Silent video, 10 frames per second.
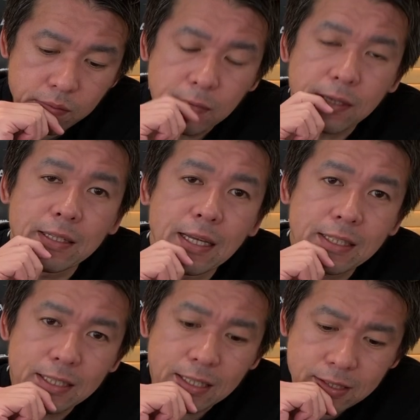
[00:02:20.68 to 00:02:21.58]
まあな
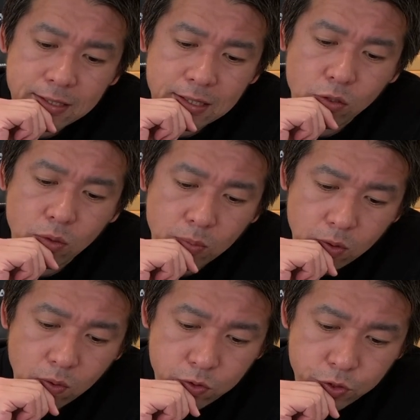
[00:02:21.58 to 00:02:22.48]
んですけども、
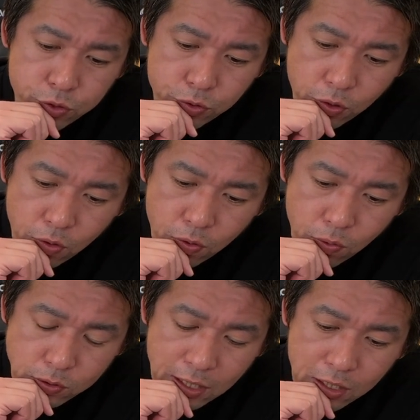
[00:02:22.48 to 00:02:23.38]
こう酒量、
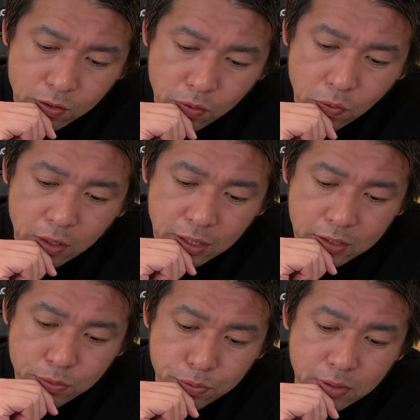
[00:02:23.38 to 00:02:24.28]
お酒の量がね
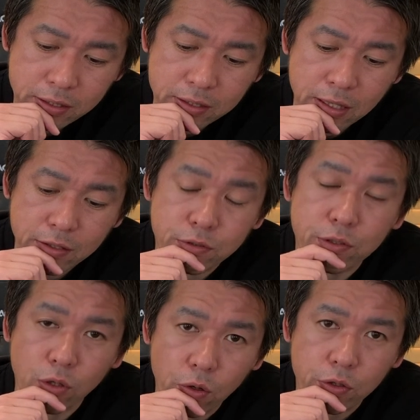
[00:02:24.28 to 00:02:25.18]
増えている
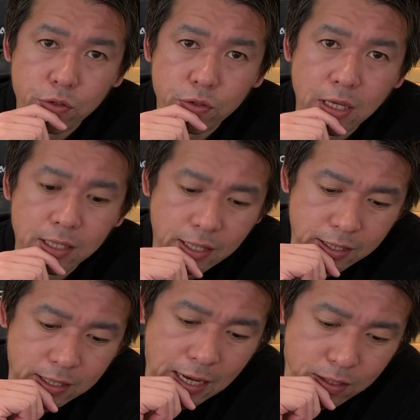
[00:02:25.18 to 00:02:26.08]
という懸
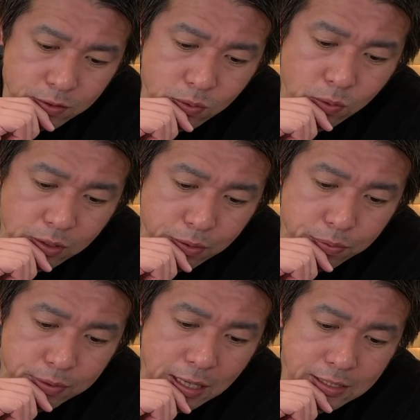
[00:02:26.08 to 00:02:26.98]
念があるそうで、
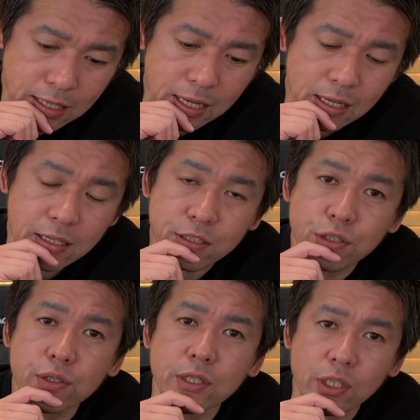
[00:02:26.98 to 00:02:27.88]
深酒に
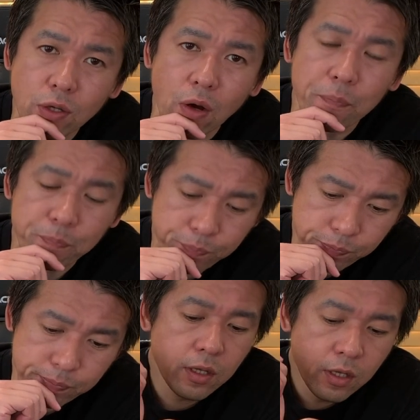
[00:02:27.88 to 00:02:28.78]
注意と。
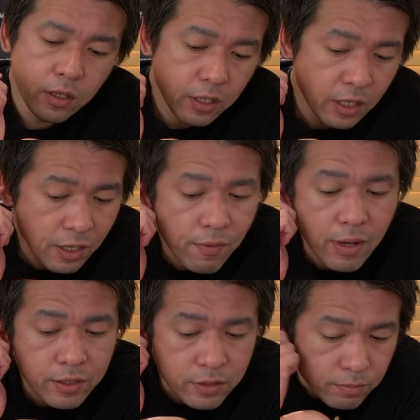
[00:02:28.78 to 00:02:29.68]

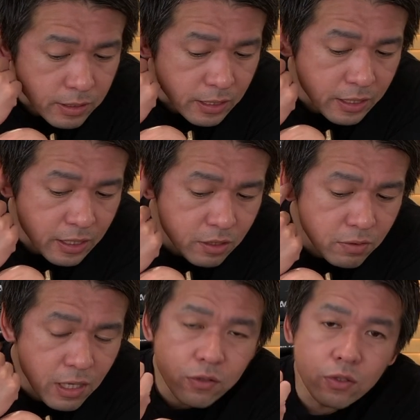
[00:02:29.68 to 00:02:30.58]
テレワーク、まあ、在宅
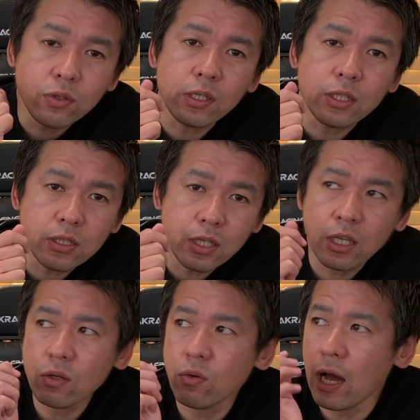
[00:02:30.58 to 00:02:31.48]
ワークの人がですね
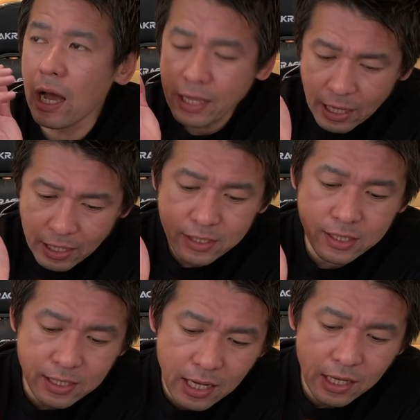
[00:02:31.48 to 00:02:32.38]
結構早い
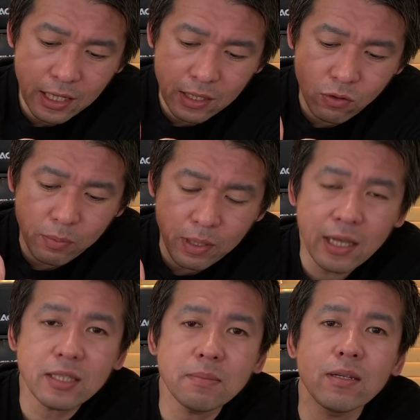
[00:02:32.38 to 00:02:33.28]
時間から飲み
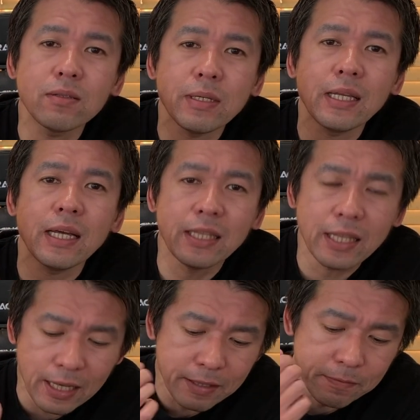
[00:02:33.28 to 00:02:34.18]
始めるみたい
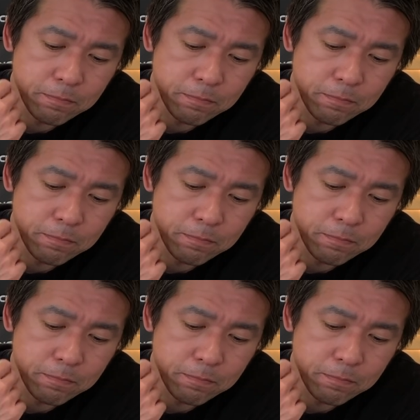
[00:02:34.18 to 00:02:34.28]
で、